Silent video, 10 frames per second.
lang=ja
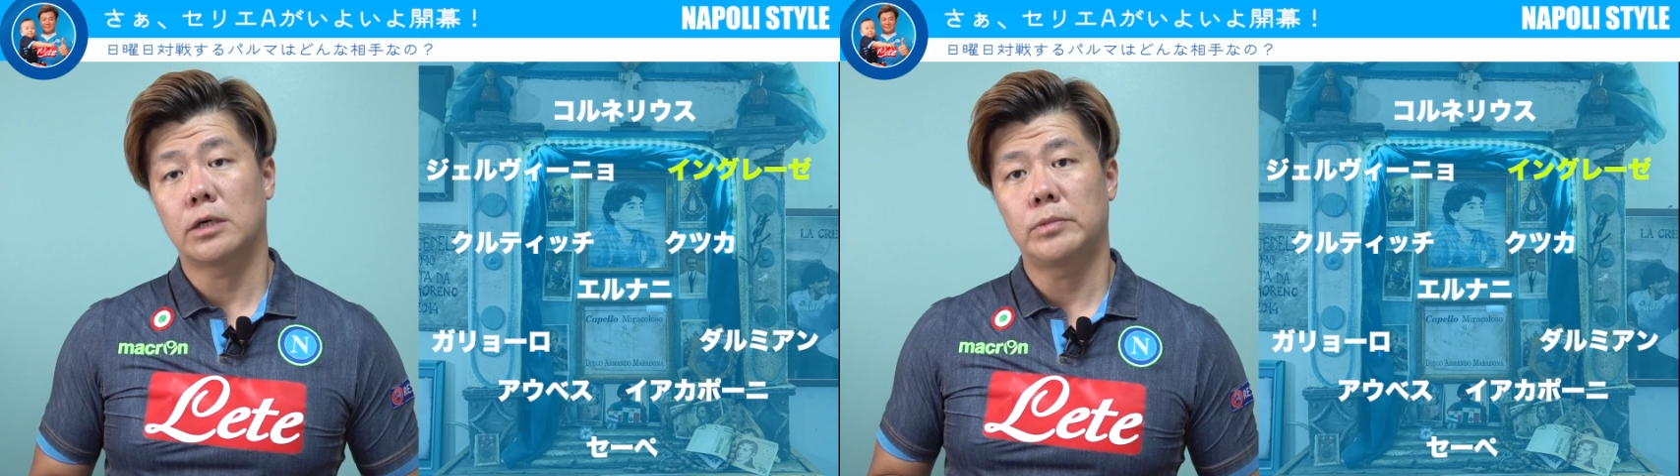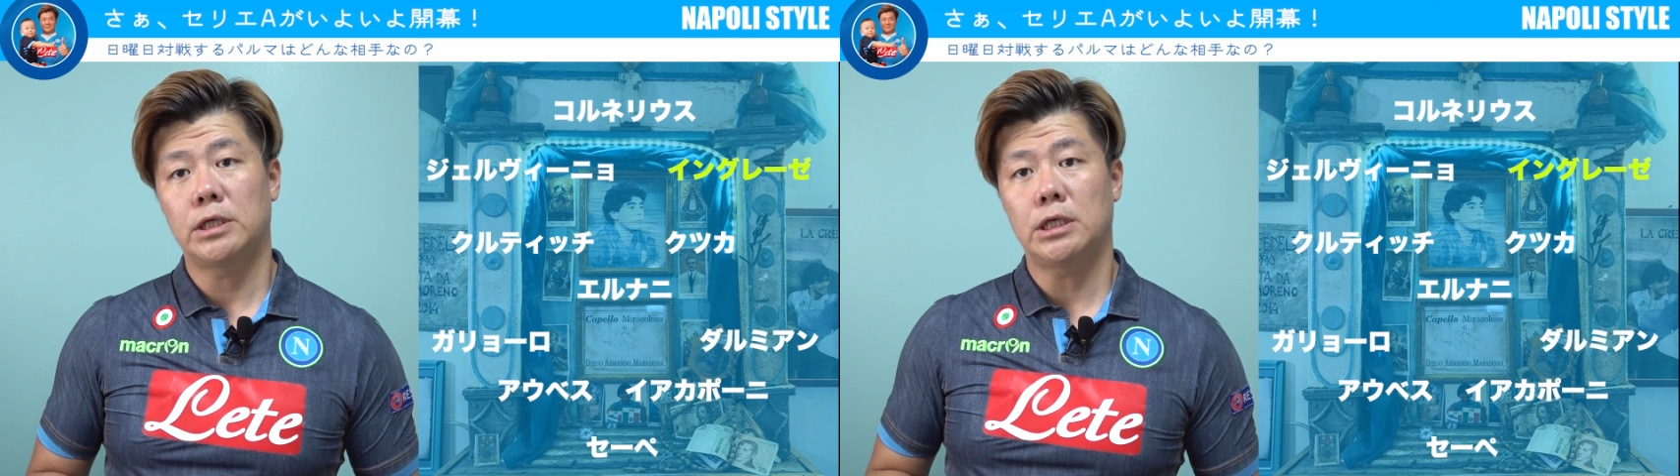
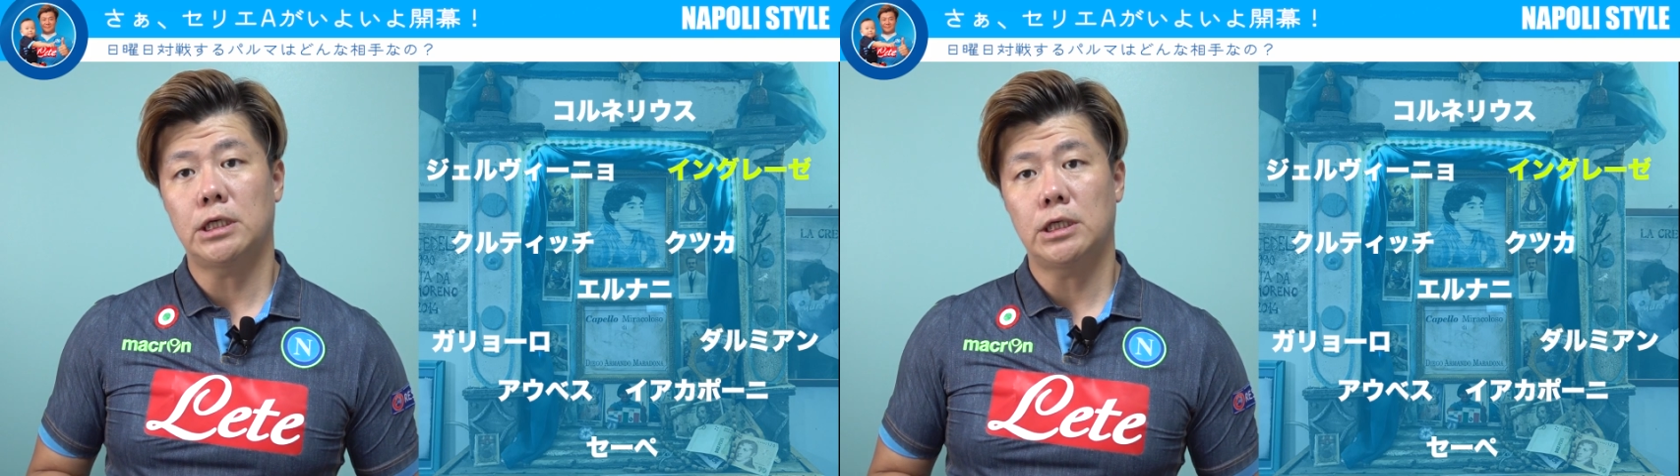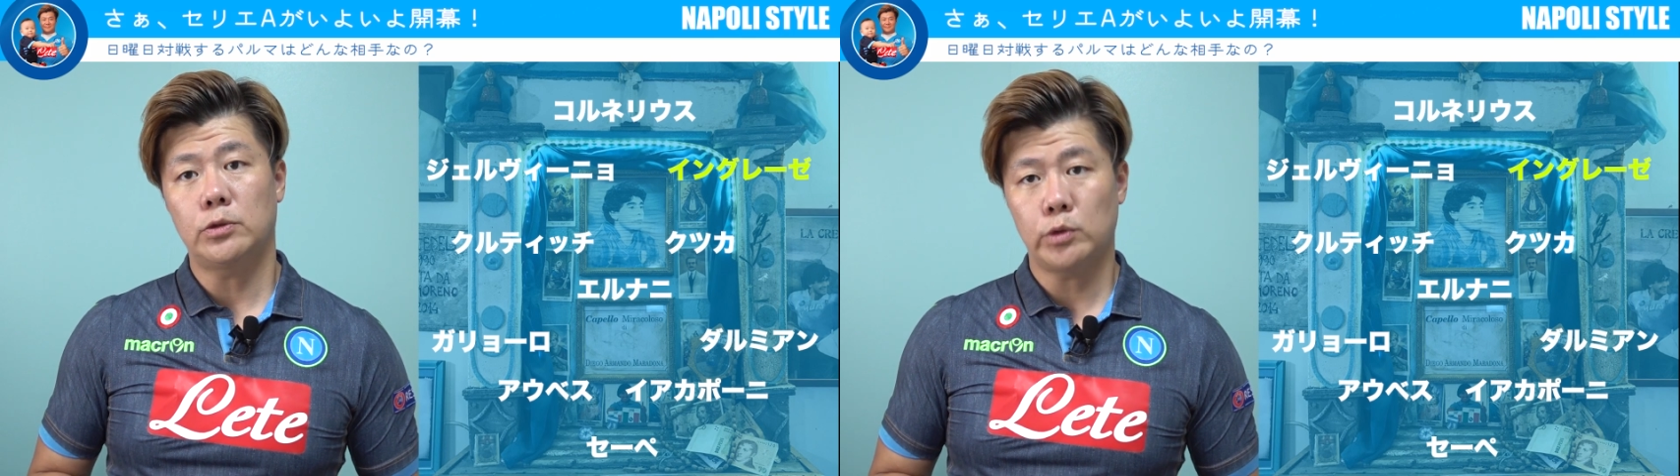が
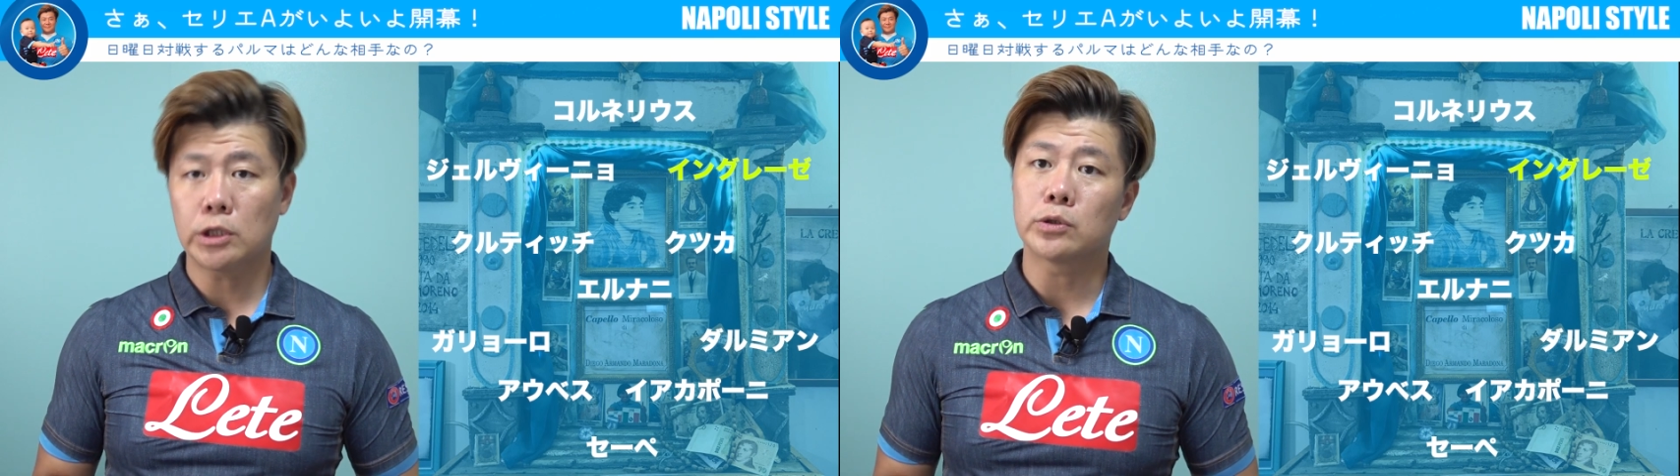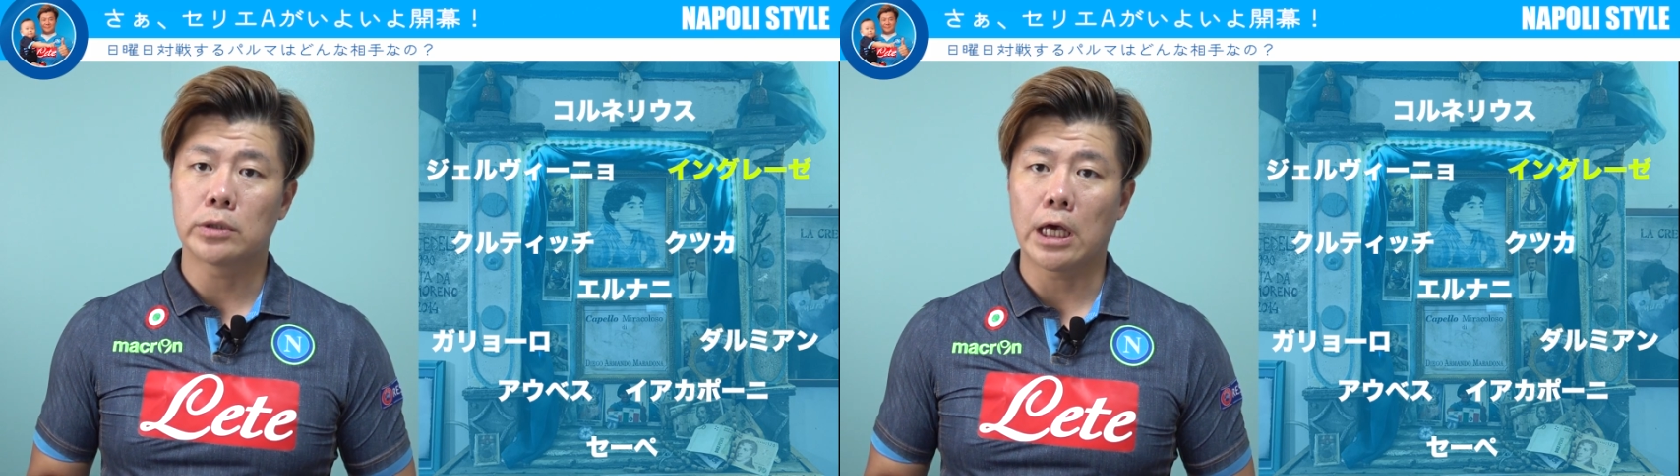右
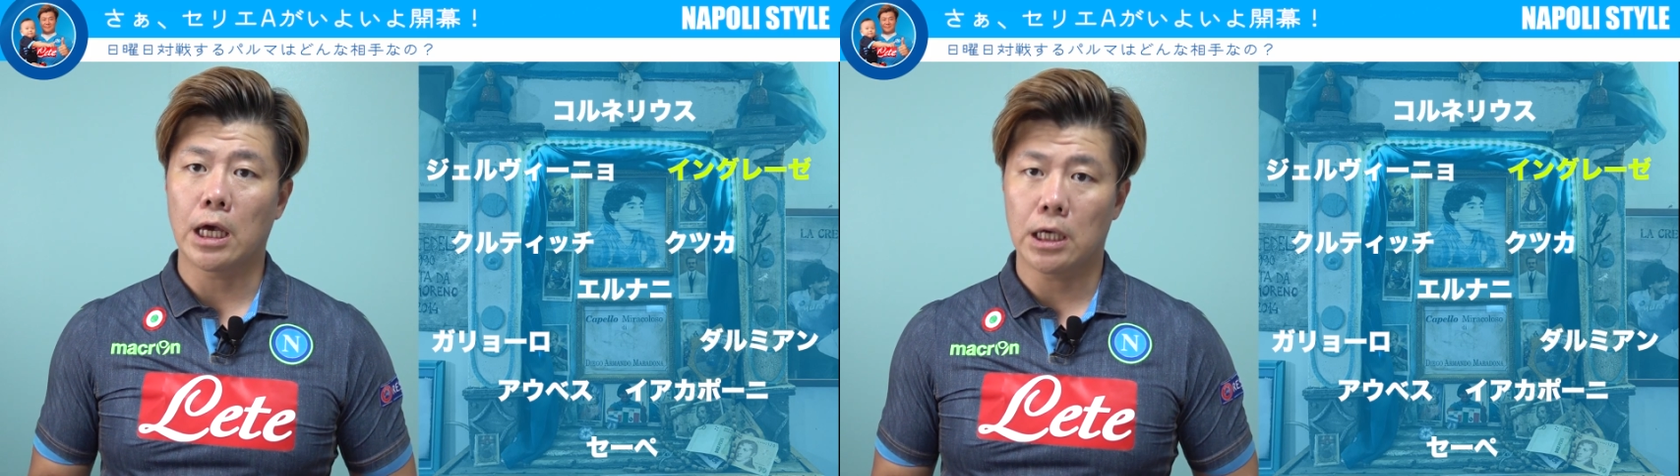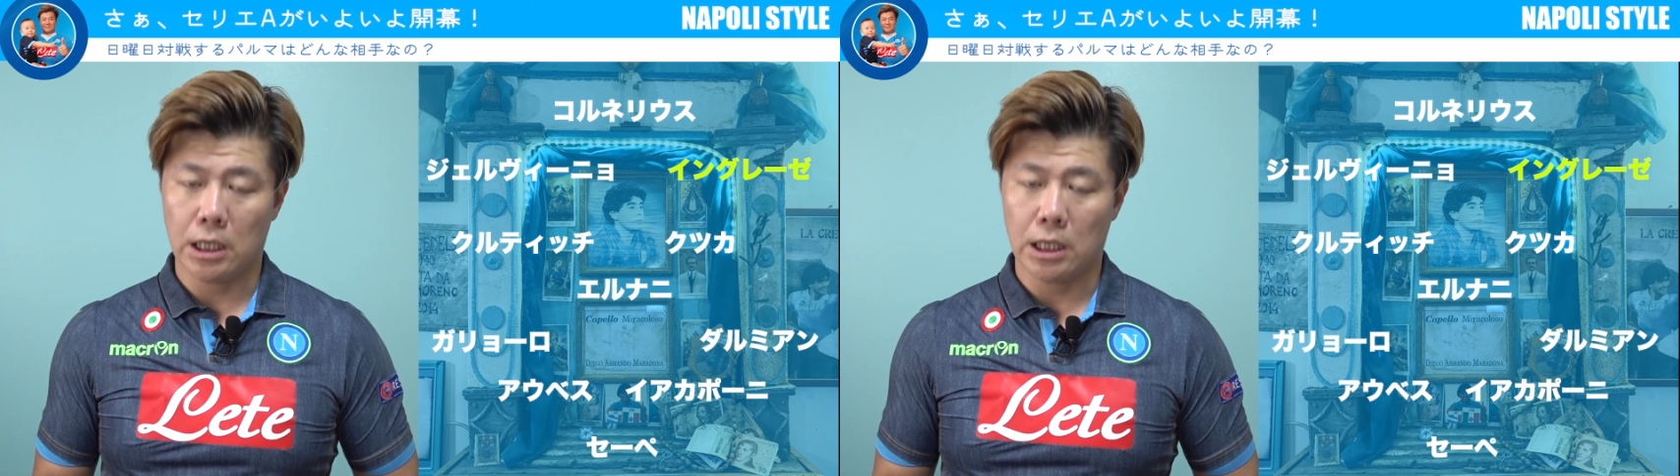ウィングで、